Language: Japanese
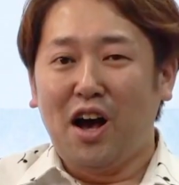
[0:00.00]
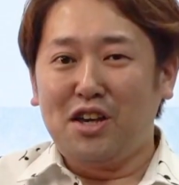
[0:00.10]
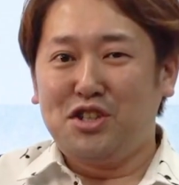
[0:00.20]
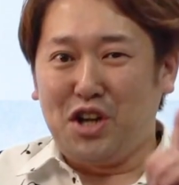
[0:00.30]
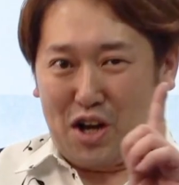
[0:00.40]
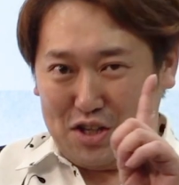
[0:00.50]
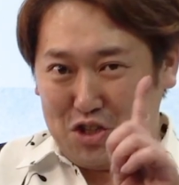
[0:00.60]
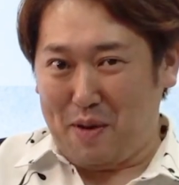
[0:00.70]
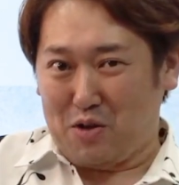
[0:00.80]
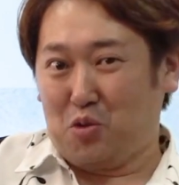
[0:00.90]
はい。じゃあい
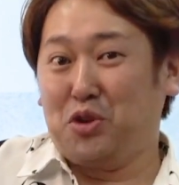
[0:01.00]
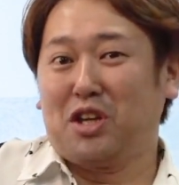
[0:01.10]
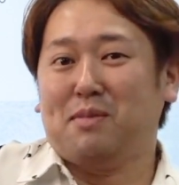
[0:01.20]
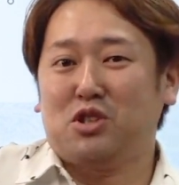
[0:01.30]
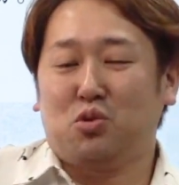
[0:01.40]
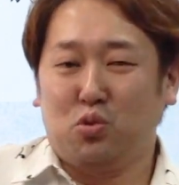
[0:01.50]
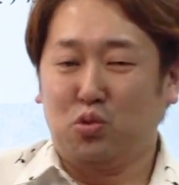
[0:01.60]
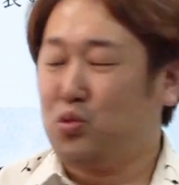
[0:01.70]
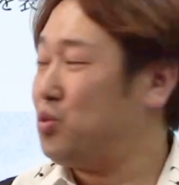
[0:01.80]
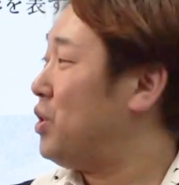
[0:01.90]
ちばん読んでいきましょう。
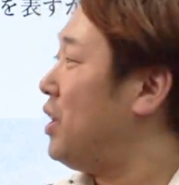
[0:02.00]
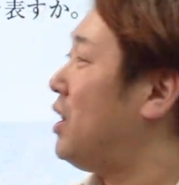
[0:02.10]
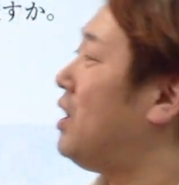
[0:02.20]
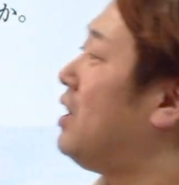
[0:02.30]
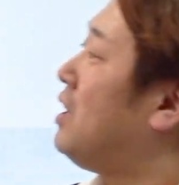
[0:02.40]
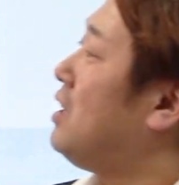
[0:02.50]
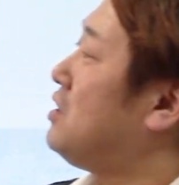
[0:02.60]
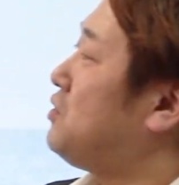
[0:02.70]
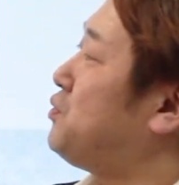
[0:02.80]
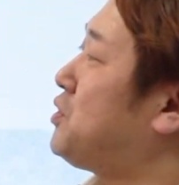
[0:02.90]

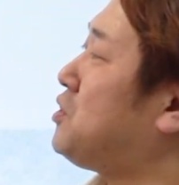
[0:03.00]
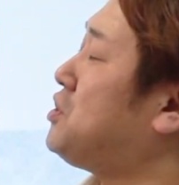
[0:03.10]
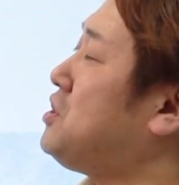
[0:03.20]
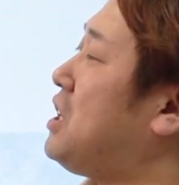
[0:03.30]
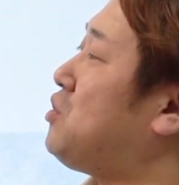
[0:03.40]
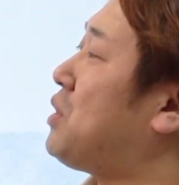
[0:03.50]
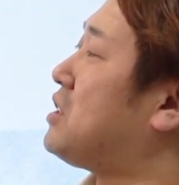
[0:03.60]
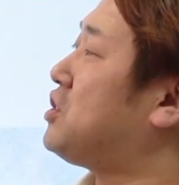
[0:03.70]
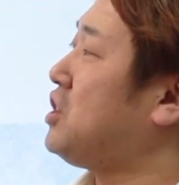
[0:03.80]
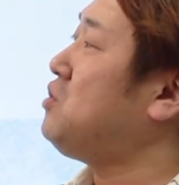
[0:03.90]
複素数 Z
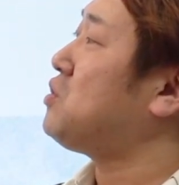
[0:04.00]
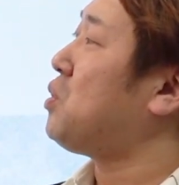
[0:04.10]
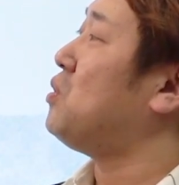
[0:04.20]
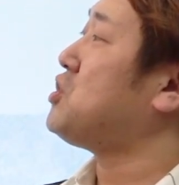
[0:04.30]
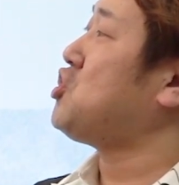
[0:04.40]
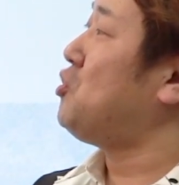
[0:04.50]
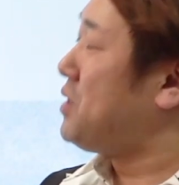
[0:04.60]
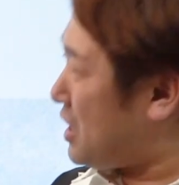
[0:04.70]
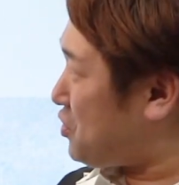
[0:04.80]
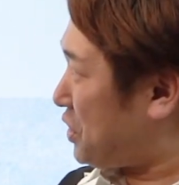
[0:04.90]
が次の等式を
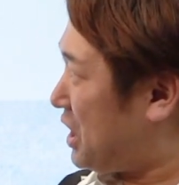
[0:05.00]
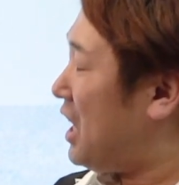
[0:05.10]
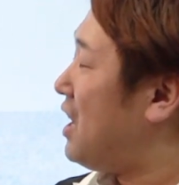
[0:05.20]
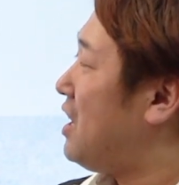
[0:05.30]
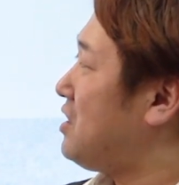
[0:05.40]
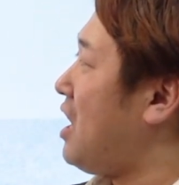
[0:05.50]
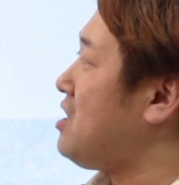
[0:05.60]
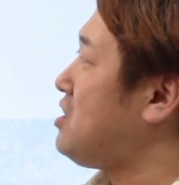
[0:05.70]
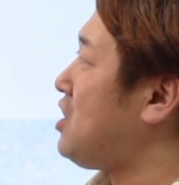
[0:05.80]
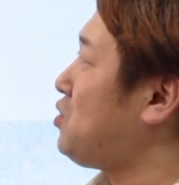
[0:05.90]
満たすとき、
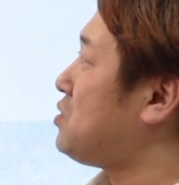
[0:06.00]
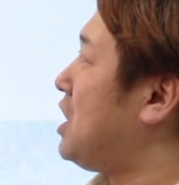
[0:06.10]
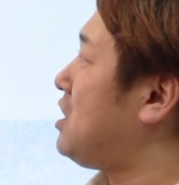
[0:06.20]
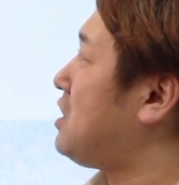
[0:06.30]
点 Z 全